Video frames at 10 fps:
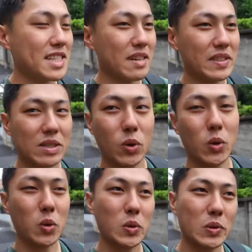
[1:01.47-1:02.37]
ちなみにこ
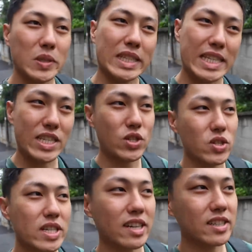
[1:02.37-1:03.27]
こ2
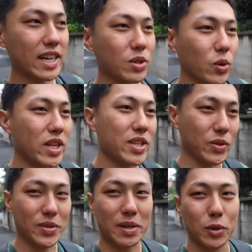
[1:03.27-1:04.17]
週間ぐらい
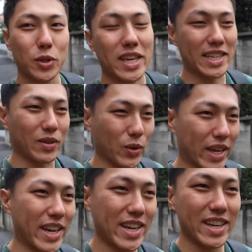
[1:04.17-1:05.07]
トレーニングをサボっていたの
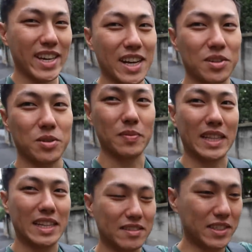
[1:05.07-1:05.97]
であの
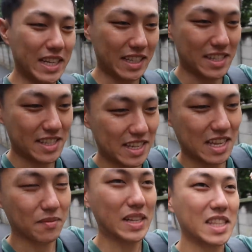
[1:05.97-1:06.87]
また腕がですね
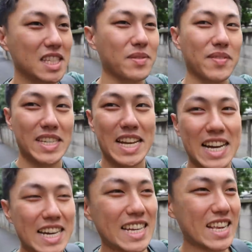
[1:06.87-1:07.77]
なまってしまいまし
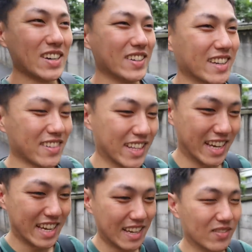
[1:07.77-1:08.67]
たなの
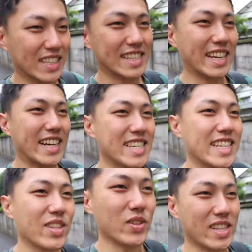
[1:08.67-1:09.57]
でまた再開
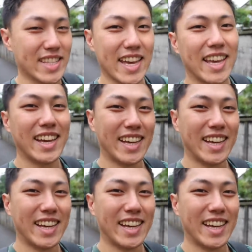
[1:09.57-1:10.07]
しないとですね